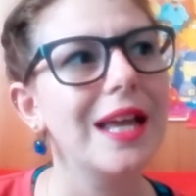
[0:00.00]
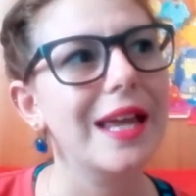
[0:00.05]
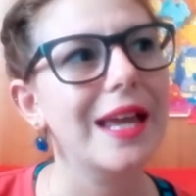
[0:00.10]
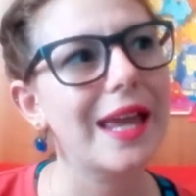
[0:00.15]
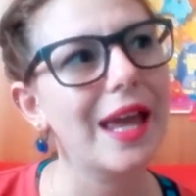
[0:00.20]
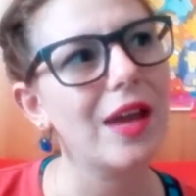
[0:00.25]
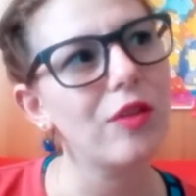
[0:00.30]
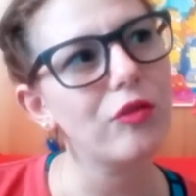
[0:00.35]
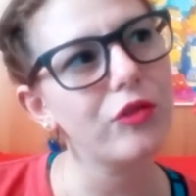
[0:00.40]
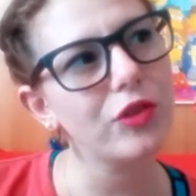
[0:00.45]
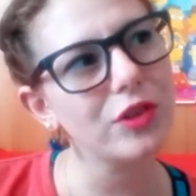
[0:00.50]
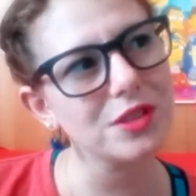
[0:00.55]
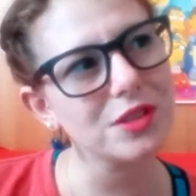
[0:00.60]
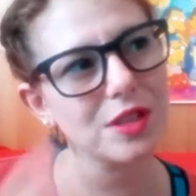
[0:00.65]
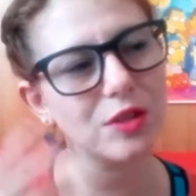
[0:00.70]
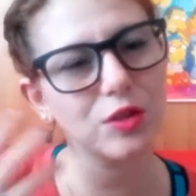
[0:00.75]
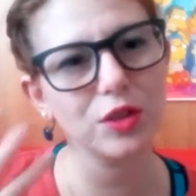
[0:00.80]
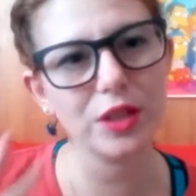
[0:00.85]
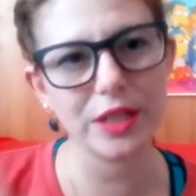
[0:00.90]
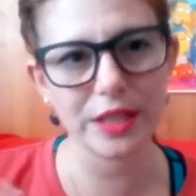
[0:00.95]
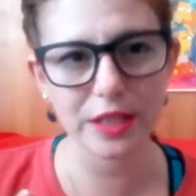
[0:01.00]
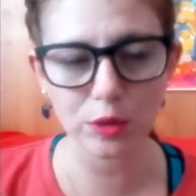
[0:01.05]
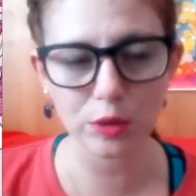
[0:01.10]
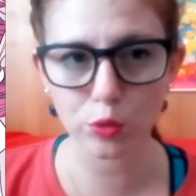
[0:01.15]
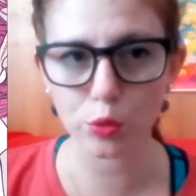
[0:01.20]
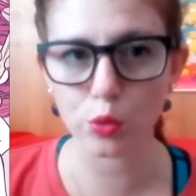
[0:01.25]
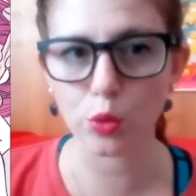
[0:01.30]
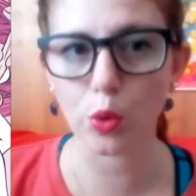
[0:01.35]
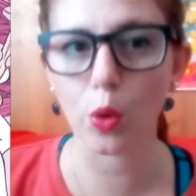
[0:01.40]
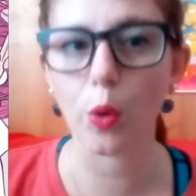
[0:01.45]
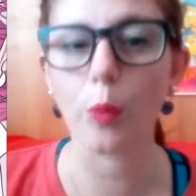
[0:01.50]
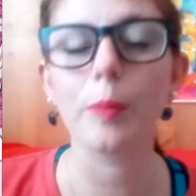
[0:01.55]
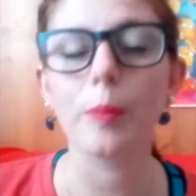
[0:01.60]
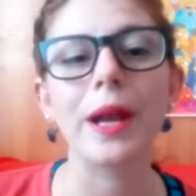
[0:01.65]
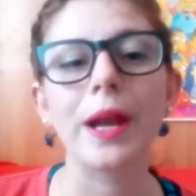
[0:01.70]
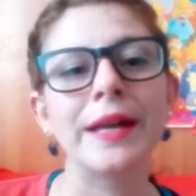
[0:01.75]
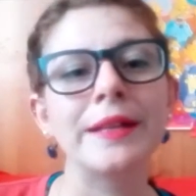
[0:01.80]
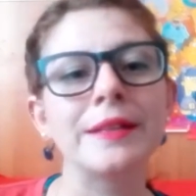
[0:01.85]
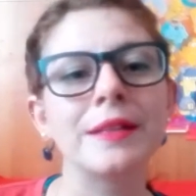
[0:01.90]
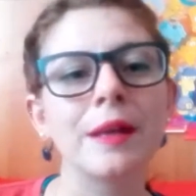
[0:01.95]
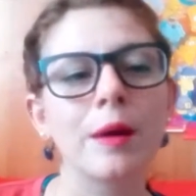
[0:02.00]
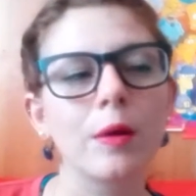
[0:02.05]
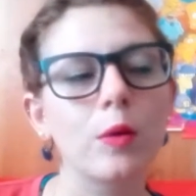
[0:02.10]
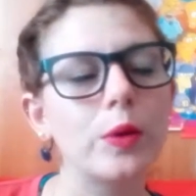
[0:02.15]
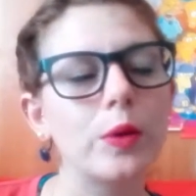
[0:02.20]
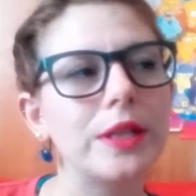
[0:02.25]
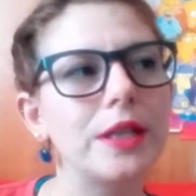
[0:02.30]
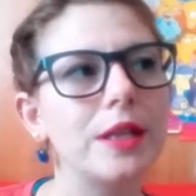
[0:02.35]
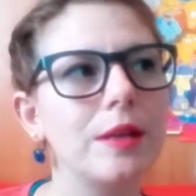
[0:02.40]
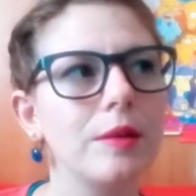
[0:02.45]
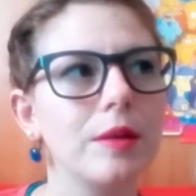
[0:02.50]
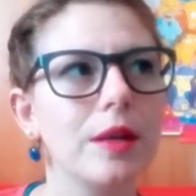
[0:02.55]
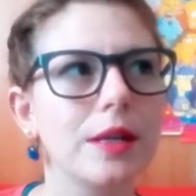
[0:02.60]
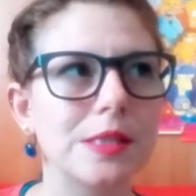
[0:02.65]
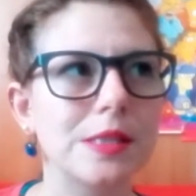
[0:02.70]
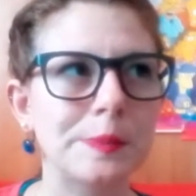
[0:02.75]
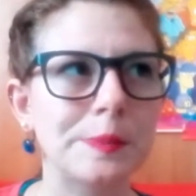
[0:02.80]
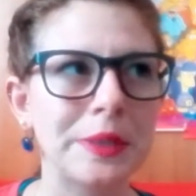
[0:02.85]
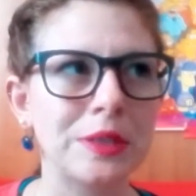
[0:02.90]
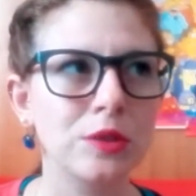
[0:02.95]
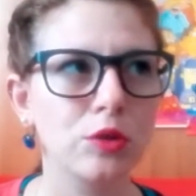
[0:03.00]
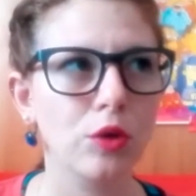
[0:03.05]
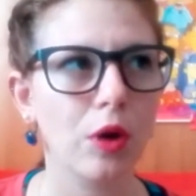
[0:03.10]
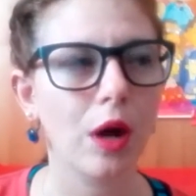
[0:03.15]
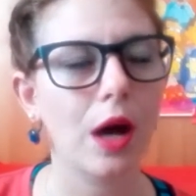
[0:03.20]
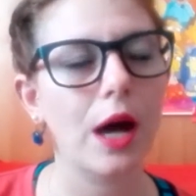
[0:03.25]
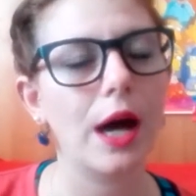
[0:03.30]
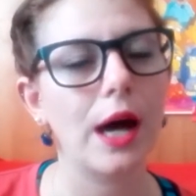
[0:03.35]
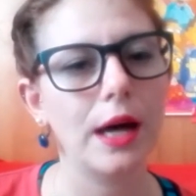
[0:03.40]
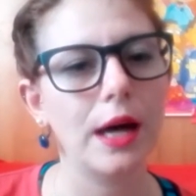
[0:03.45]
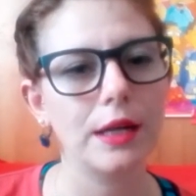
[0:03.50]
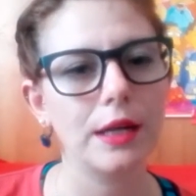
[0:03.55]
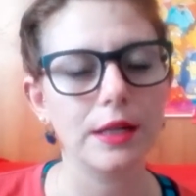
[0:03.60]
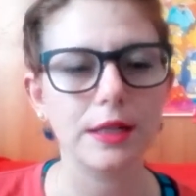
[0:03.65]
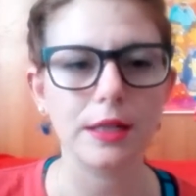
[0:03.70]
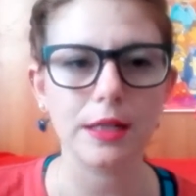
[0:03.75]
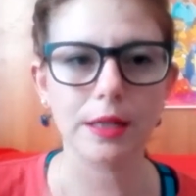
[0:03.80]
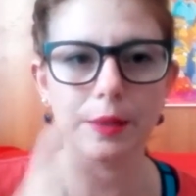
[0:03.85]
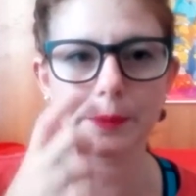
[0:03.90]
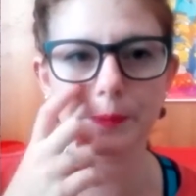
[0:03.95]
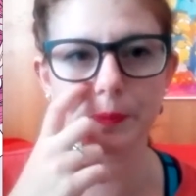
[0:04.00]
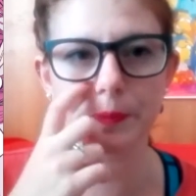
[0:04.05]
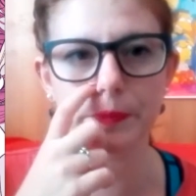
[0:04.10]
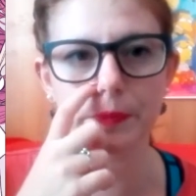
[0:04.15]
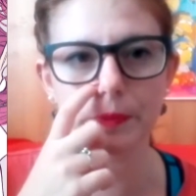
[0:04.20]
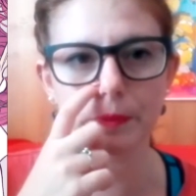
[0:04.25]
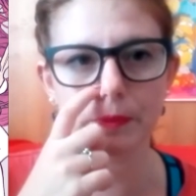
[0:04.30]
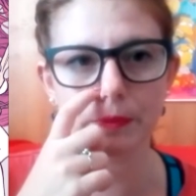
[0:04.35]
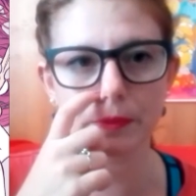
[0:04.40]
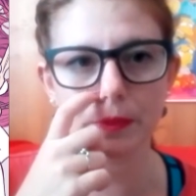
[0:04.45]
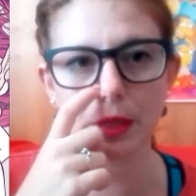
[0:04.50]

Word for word: che forse non è del tutto completa, quindi rispetto a um,